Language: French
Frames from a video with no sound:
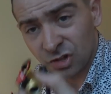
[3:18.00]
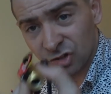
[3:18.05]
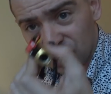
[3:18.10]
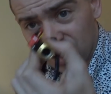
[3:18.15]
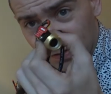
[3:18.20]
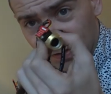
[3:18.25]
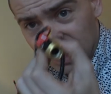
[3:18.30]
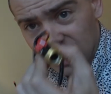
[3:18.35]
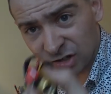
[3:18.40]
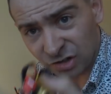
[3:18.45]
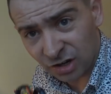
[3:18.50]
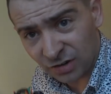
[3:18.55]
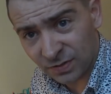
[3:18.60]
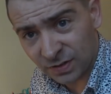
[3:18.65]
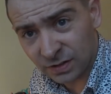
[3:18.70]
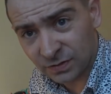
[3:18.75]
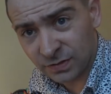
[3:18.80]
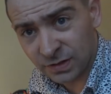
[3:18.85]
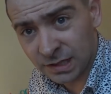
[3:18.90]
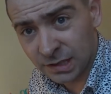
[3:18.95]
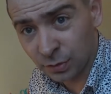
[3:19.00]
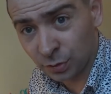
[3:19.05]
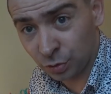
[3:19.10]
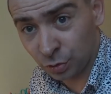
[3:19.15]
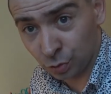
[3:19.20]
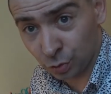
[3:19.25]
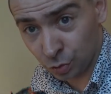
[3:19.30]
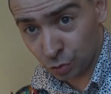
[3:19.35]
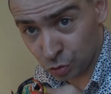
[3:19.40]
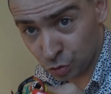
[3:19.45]
J'avais déjà fait une vidéo
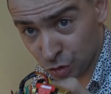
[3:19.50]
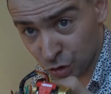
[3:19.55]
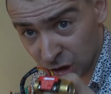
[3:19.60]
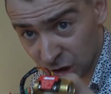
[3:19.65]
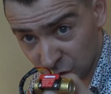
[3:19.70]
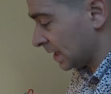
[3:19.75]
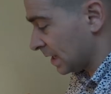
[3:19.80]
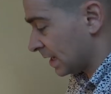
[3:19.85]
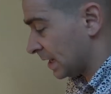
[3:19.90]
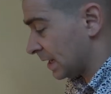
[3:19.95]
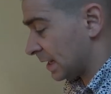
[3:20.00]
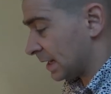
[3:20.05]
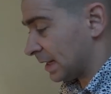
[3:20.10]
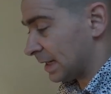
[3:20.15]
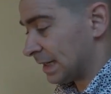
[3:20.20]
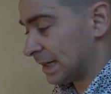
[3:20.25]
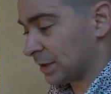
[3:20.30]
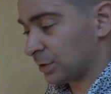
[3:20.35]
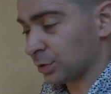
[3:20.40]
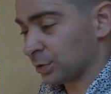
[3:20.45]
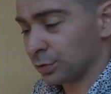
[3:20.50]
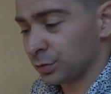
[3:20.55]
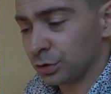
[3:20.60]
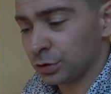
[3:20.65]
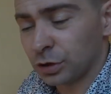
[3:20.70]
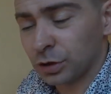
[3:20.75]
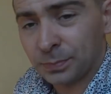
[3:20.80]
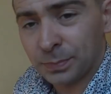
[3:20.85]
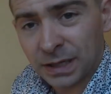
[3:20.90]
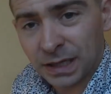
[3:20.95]
sur le sujet. Les sondes de
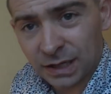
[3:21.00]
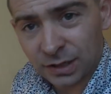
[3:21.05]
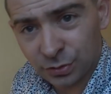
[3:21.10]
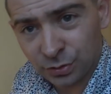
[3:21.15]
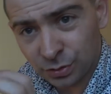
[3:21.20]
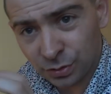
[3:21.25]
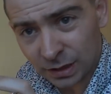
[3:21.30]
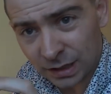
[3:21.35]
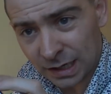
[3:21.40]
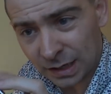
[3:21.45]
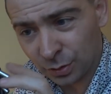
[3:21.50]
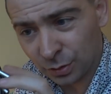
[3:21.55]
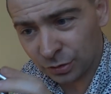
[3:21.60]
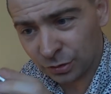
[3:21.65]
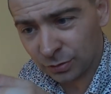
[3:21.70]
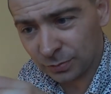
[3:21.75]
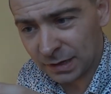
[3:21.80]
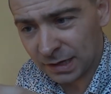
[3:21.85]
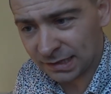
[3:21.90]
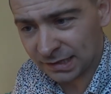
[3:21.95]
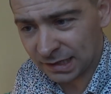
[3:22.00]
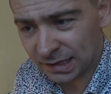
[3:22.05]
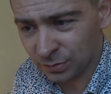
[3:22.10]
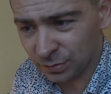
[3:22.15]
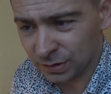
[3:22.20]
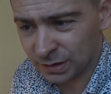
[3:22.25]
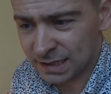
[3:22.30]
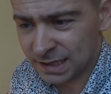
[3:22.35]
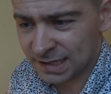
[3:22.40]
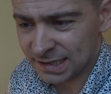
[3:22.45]
température, elles ressemblent à ça.
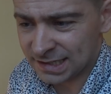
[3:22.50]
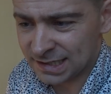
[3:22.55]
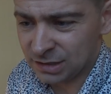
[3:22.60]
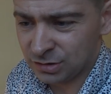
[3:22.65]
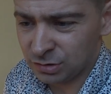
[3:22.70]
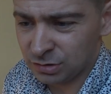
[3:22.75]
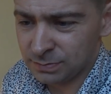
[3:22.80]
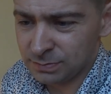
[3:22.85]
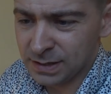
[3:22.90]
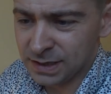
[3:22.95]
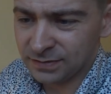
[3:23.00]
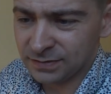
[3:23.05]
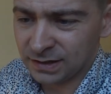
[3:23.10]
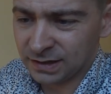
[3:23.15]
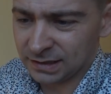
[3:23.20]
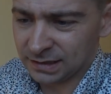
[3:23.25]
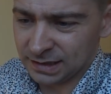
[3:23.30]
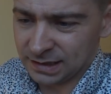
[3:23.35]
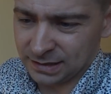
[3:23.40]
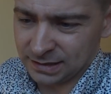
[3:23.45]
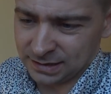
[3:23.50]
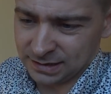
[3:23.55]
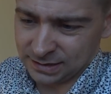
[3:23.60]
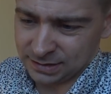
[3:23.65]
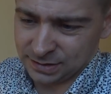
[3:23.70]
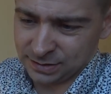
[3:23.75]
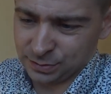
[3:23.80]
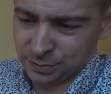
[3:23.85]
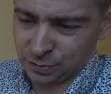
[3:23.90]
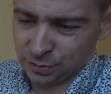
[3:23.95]
Donc DS18B20,
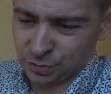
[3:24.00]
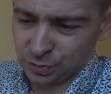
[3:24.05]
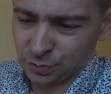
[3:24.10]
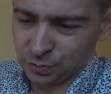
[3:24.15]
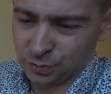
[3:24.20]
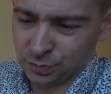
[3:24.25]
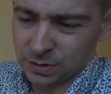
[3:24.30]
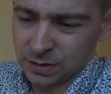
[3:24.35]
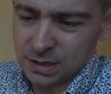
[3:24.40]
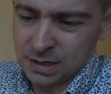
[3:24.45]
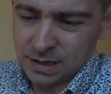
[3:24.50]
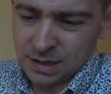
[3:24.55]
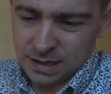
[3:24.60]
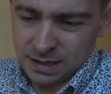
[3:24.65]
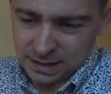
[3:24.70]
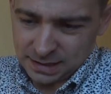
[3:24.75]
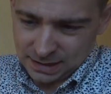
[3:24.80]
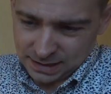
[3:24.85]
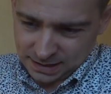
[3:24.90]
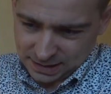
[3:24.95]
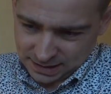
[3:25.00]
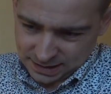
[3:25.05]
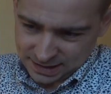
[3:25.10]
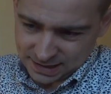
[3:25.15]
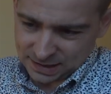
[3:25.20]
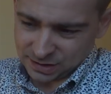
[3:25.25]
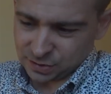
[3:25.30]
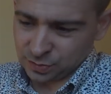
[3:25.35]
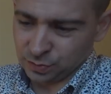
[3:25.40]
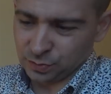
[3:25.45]
ce sont
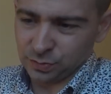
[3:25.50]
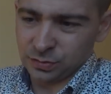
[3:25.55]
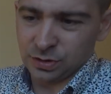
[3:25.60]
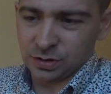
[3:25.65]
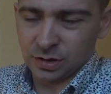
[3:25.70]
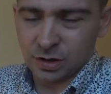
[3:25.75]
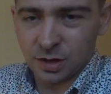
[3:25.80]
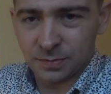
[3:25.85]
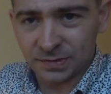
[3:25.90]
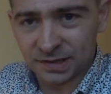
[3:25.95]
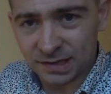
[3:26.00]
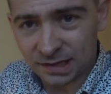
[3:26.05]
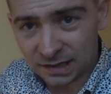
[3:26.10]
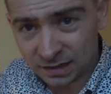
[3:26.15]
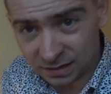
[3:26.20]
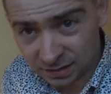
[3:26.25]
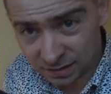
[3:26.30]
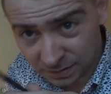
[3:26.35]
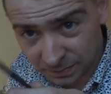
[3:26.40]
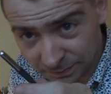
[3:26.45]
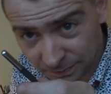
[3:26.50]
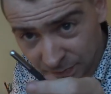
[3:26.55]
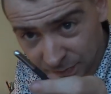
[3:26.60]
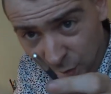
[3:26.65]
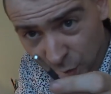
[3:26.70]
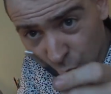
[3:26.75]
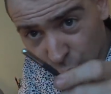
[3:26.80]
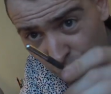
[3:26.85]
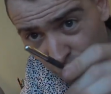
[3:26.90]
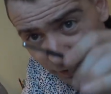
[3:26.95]
des sondes comme ça
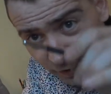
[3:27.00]
qu'on